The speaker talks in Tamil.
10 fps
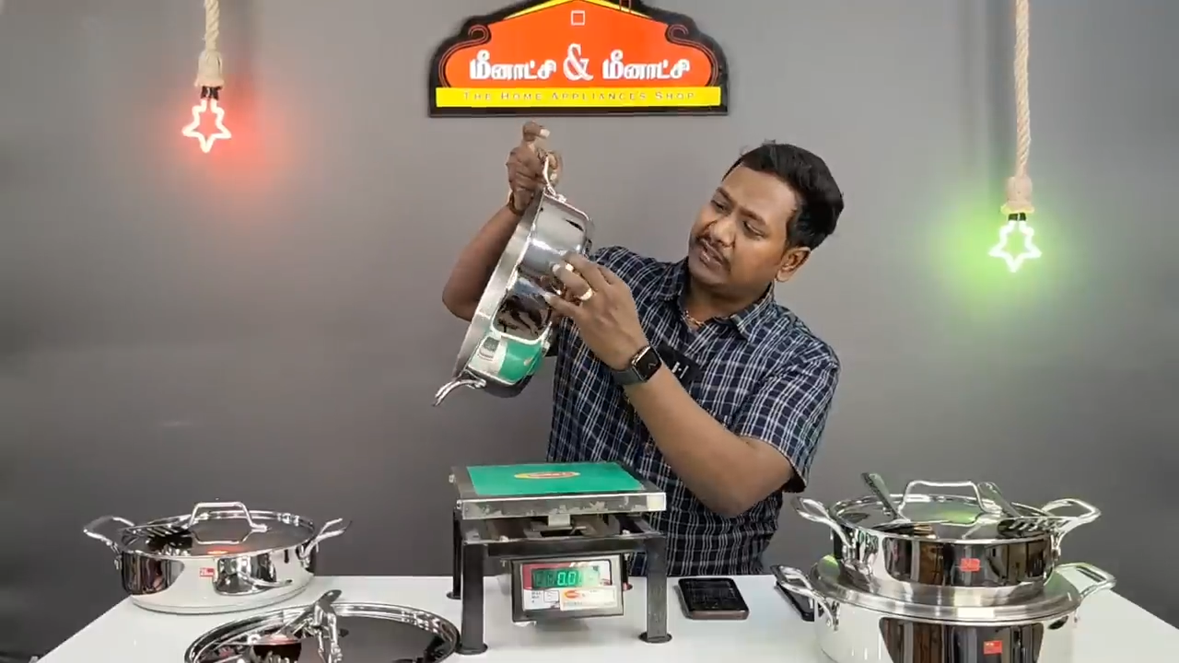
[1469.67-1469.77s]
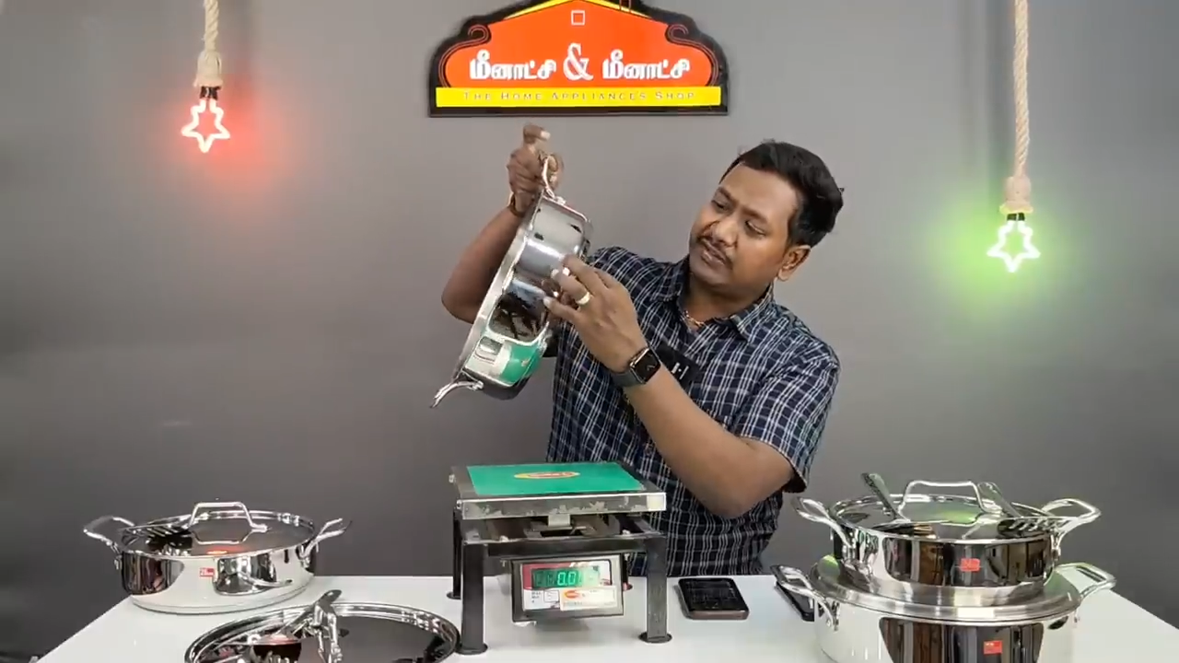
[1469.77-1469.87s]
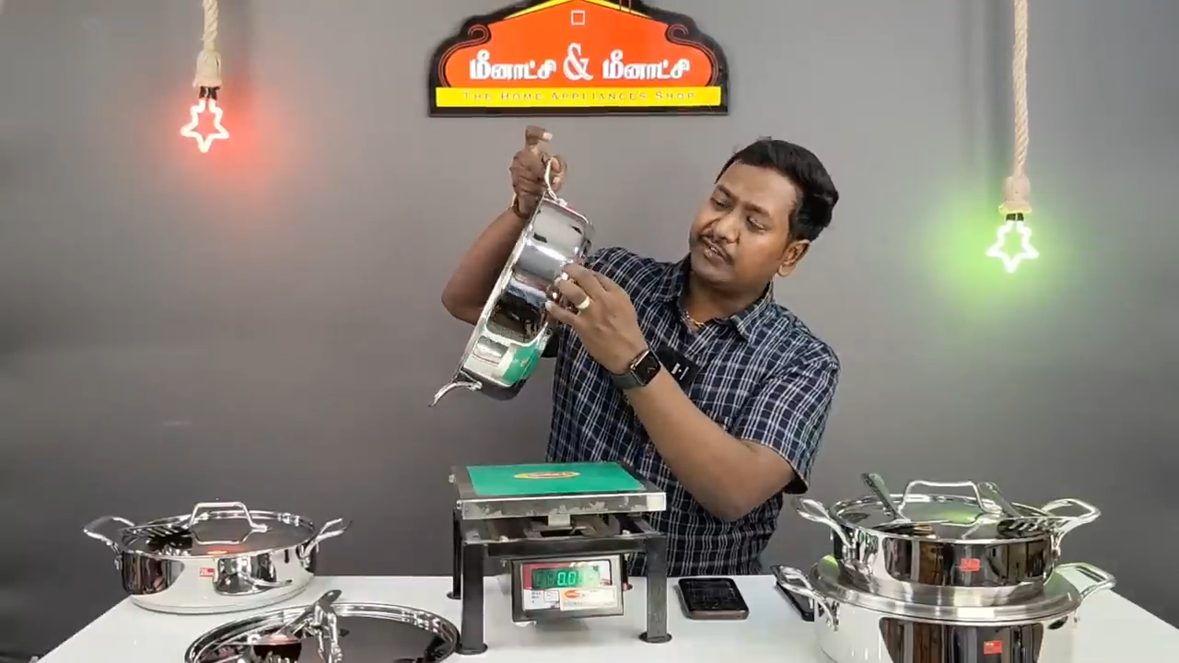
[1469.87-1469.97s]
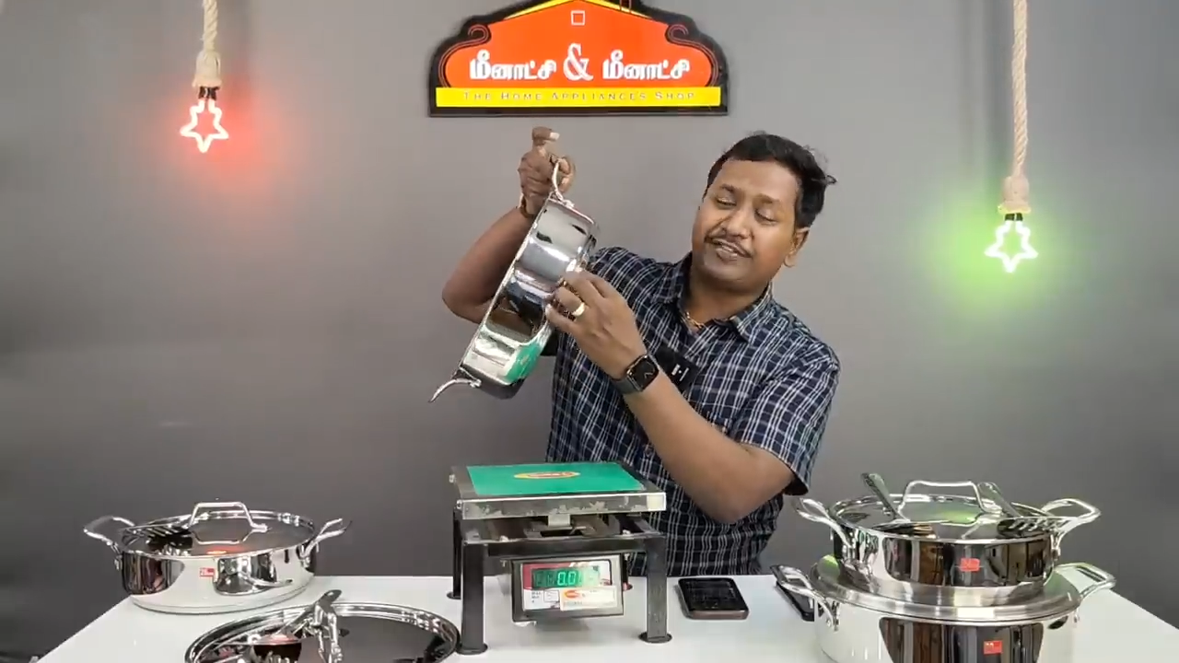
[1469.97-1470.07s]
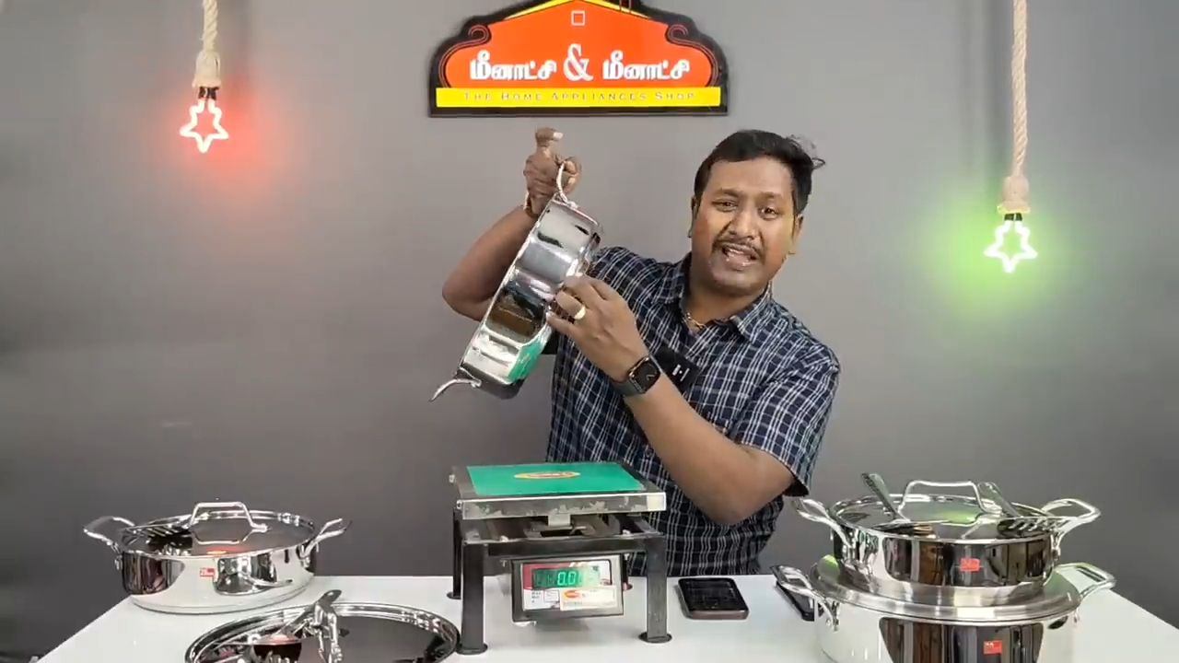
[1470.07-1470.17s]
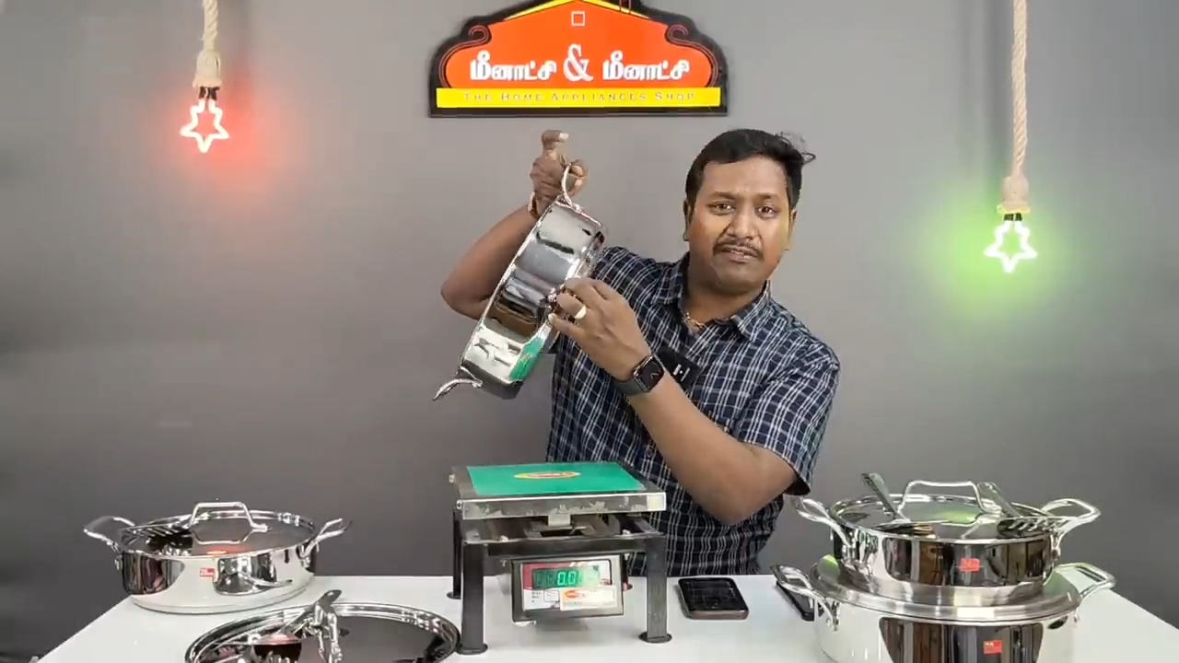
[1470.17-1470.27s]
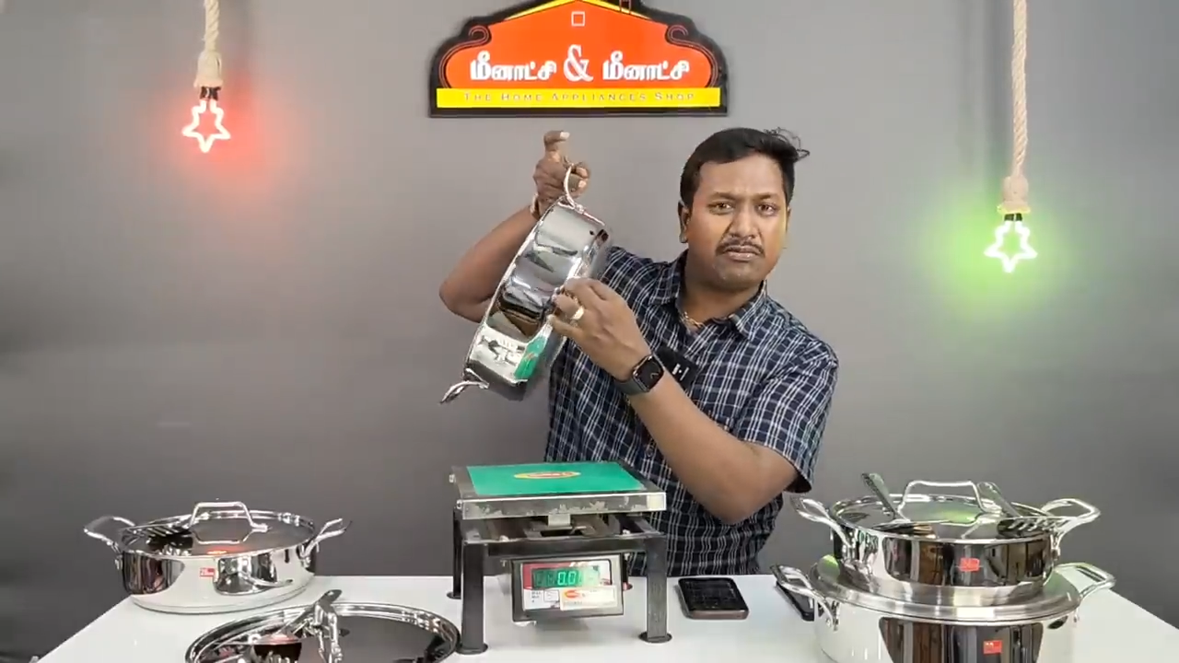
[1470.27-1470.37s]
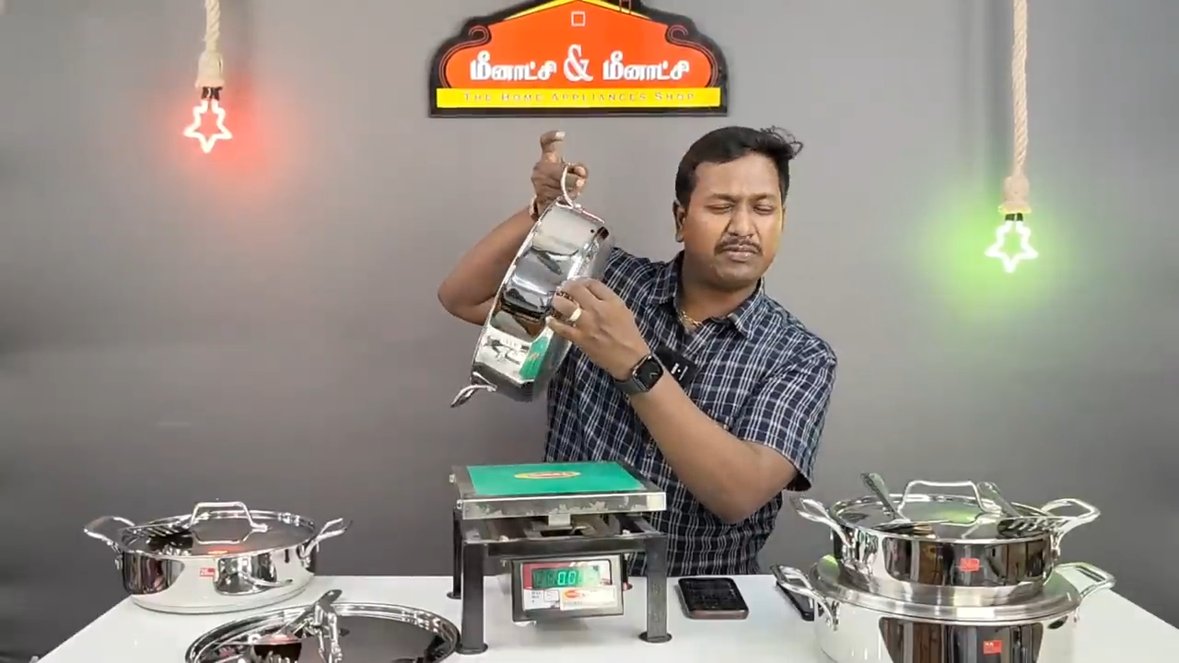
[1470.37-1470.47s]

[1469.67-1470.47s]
இது வந்து ஃபைவ்